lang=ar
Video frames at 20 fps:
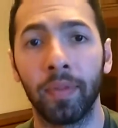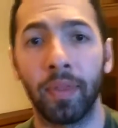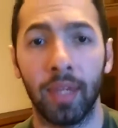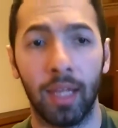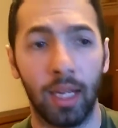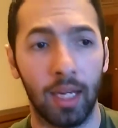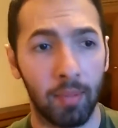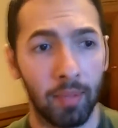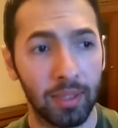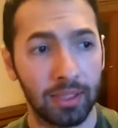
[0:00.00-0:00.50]

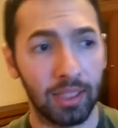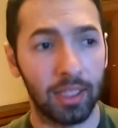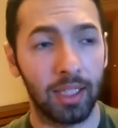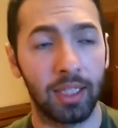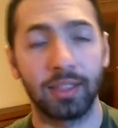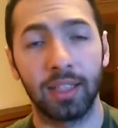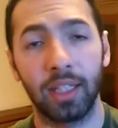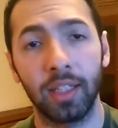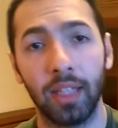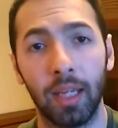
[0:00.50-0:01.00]
يعني مثلا
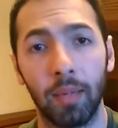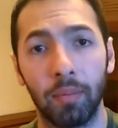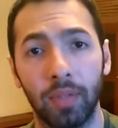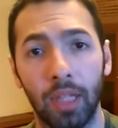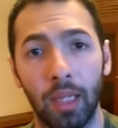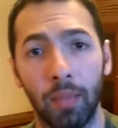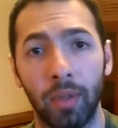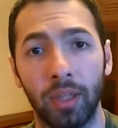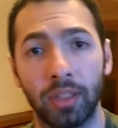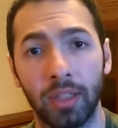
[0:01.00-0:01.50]
اذا انت عم
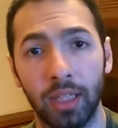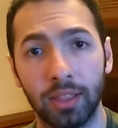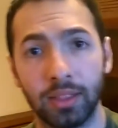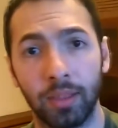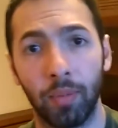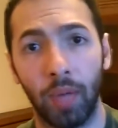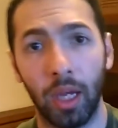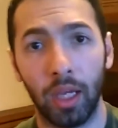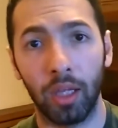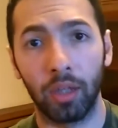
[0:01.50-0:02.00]
تتابع شخص
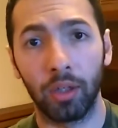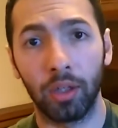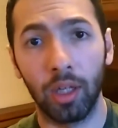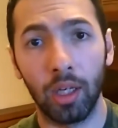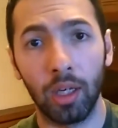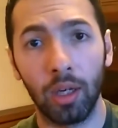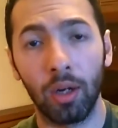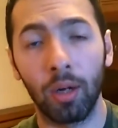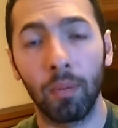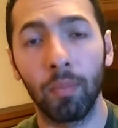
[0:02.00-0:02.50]
معين كل
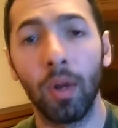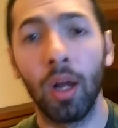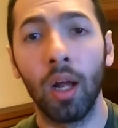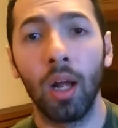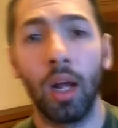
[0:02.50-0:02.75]
يوم